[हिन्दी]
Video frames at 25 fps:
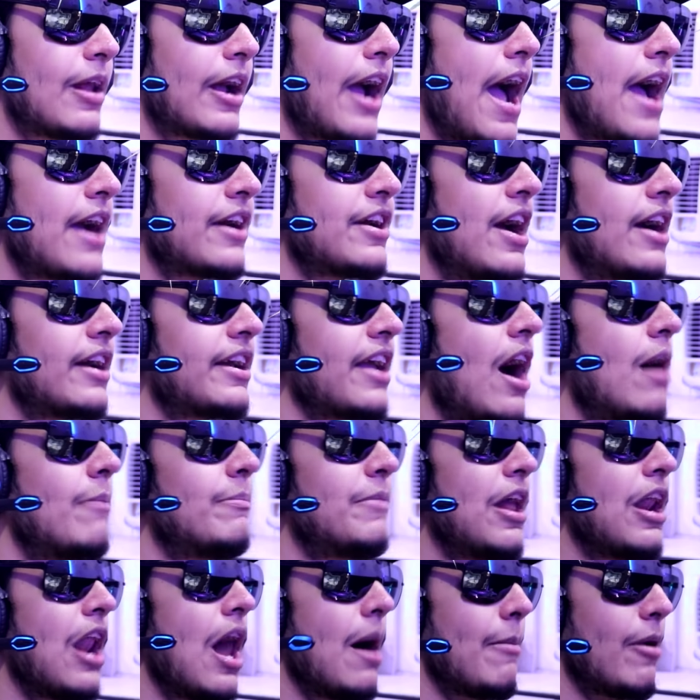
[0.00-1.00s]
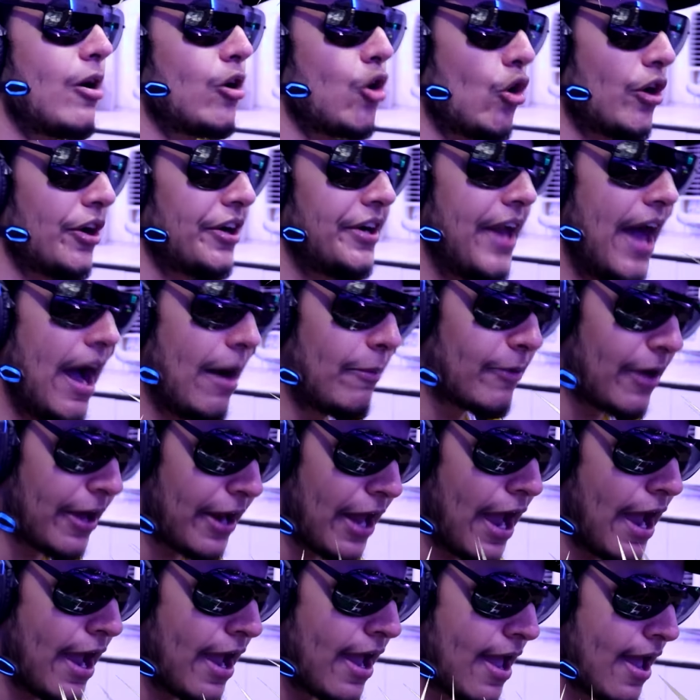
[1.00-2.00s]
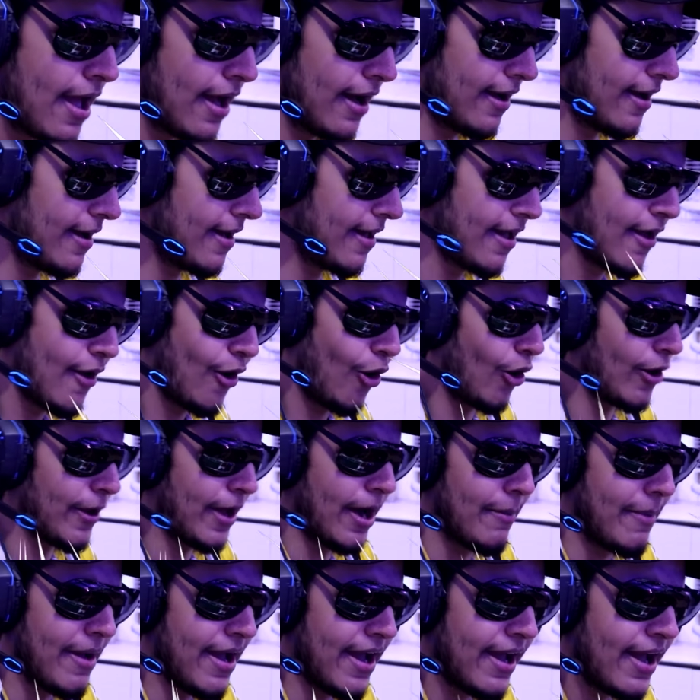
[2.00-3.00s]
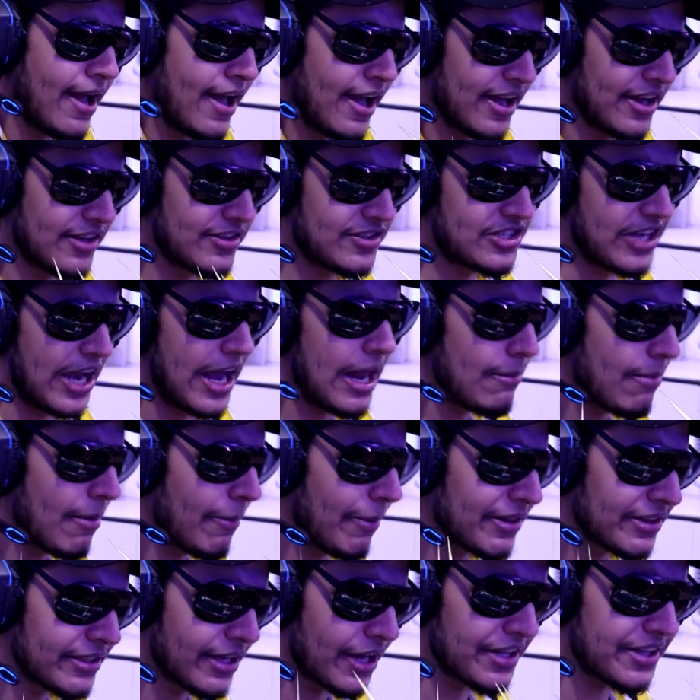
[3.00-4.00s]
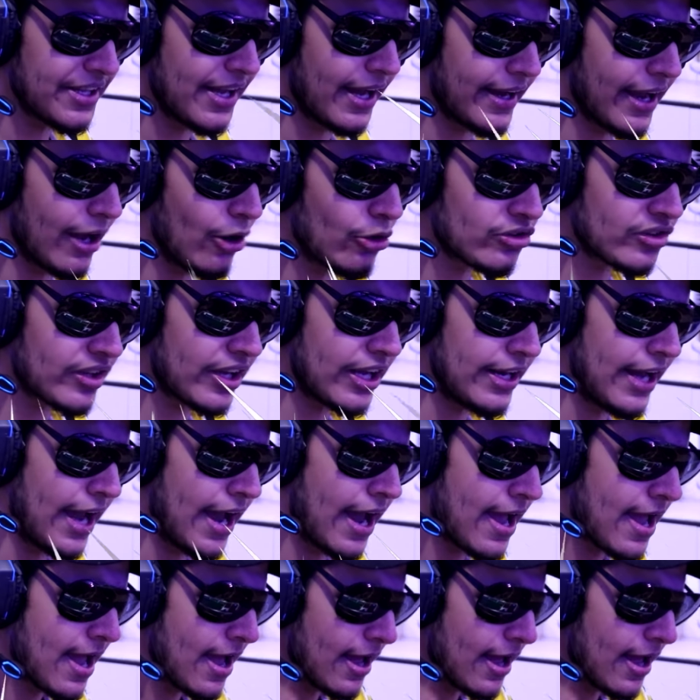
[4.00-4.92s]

लगाया गया कि हमने लामा को किडनैप करा है और हमें इस जेल में बंद कर दिया गया उसके लिए